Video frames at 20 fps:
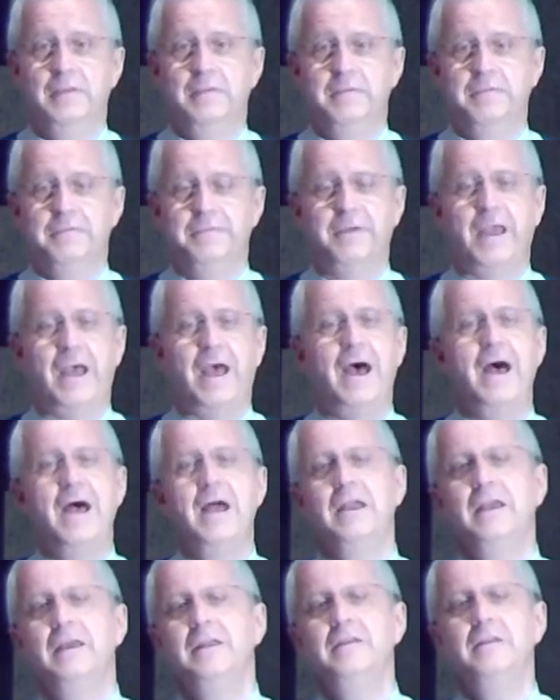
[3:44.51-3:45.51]

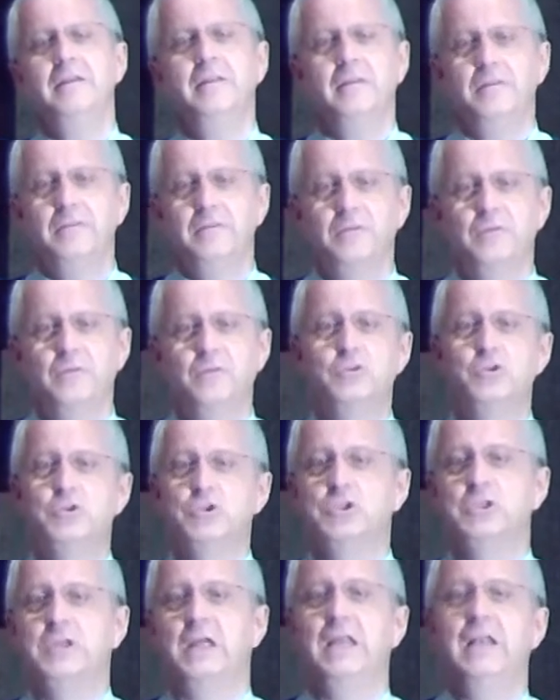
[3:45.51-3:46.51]
Fragen zu
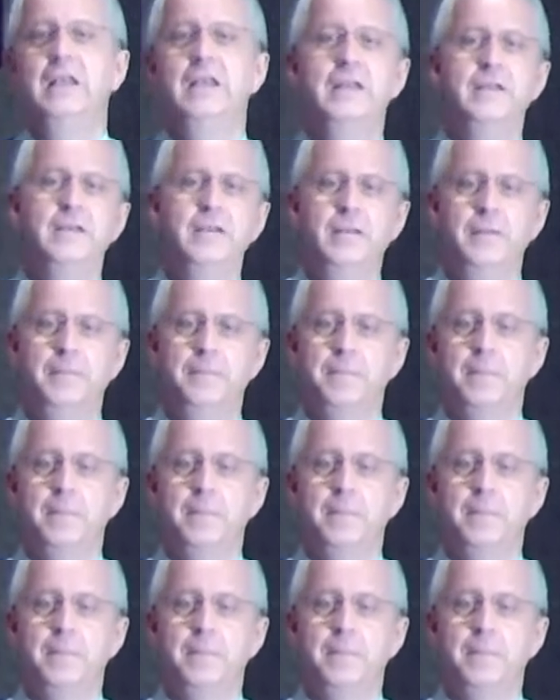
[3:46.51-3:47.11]
stellen,